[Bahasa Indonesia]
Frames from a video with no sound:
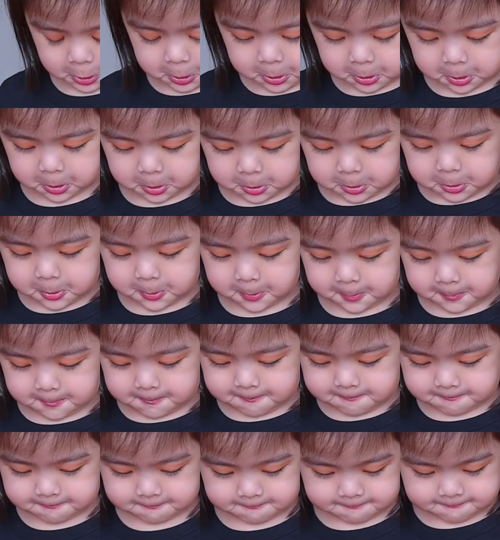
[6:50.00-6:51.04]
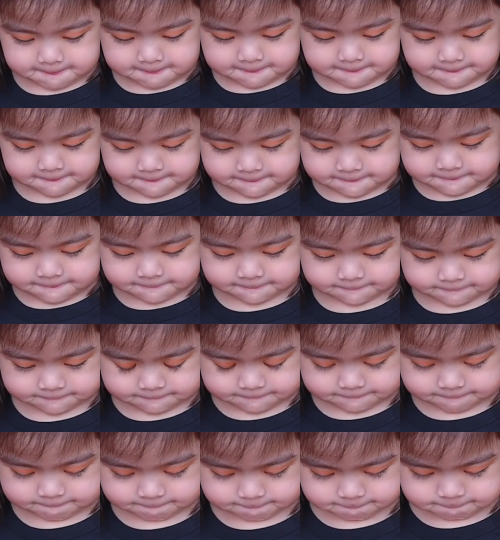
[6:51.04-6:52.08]
oh, yang mana blue pink
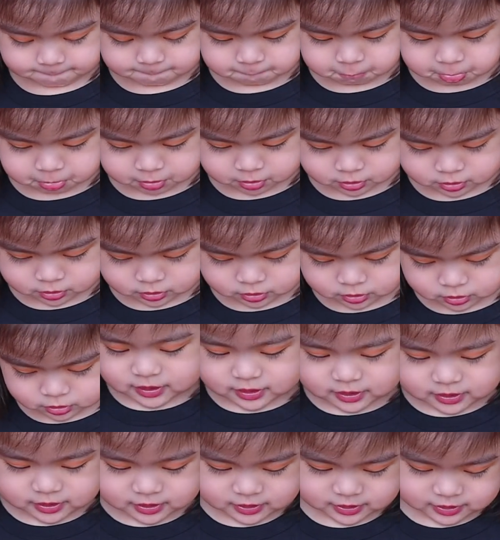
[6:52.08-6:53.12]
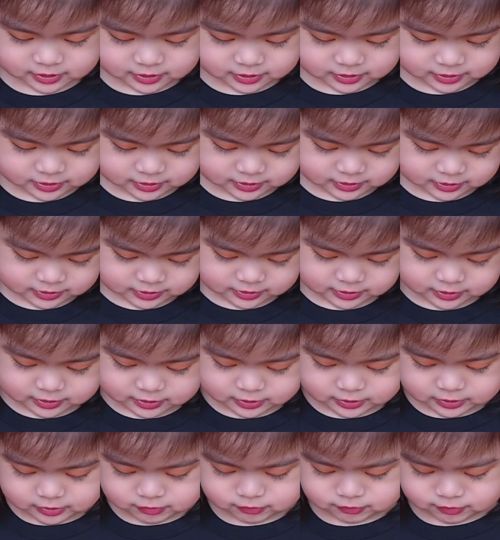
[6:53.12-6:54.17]
or red which one hmm,
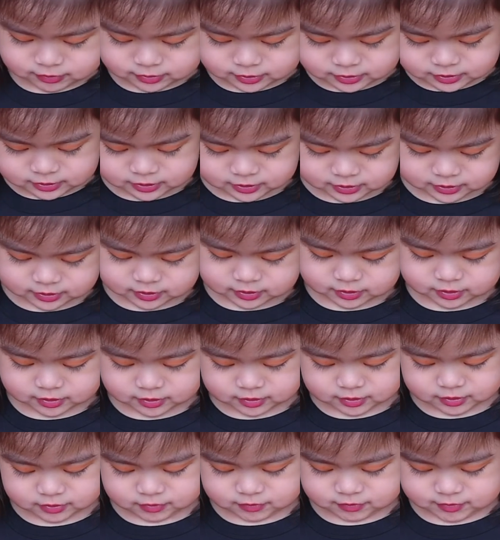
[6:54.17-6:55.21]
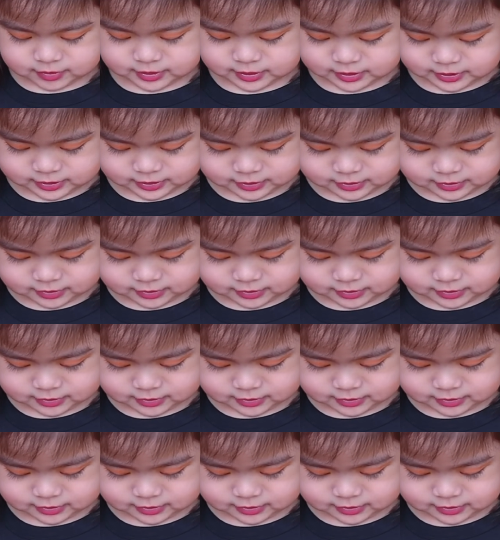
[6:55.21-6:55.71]
one red oke okay.